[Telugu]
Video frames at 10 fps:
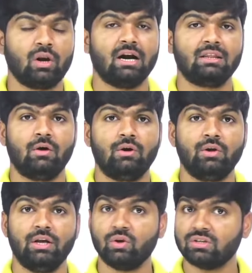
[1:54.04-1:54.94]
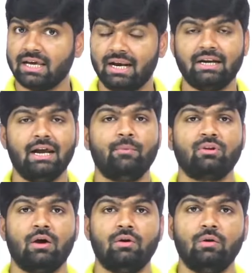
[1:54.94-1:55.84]
ఉరుకులాడుతూ ఉన్నాడు ఎందుకు సైలెంట్
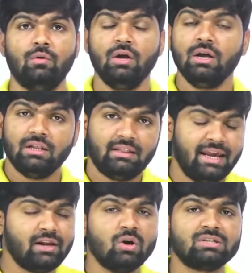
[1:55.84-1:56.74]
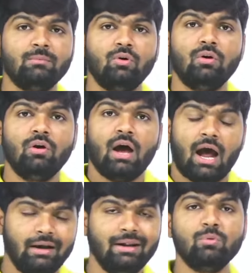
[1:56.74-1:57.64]
అయిపోతా ఉన్నాడు దేనికోసము
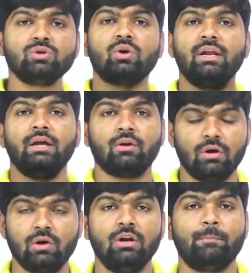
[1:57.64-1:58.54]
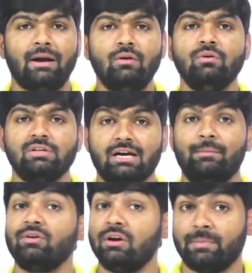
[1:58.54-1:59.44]
అన్ని మూసుకొని కొన్ని కొన్ని పనులు
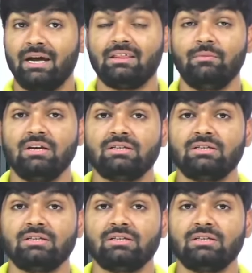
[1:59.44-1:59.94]
చక్కబెట్టుకునే ప్రయత్నం